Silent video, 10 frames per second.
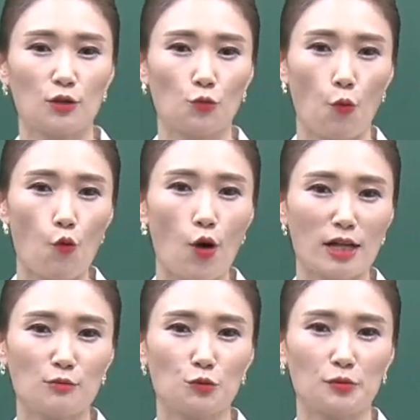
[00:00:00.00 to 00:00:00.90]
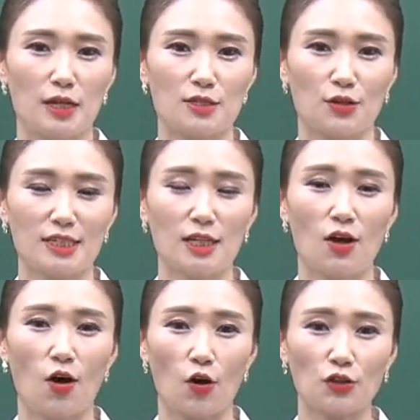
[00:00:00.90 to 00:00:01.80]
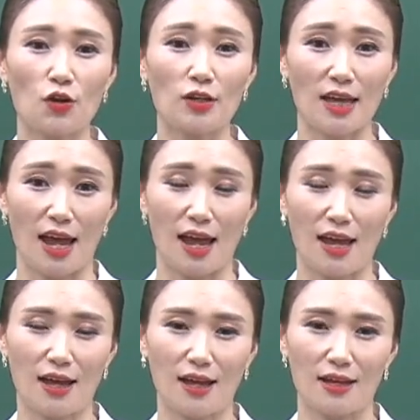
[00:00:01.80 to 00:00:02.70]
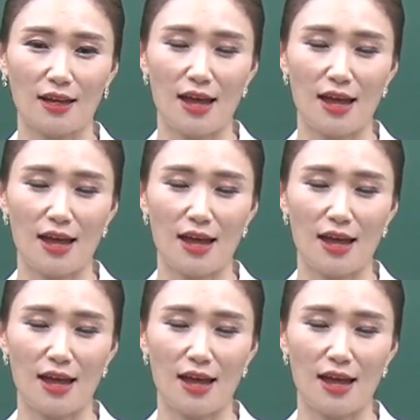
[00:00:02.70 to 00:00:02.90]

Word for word: 또 보고하는 부분에서는 어떻게 예,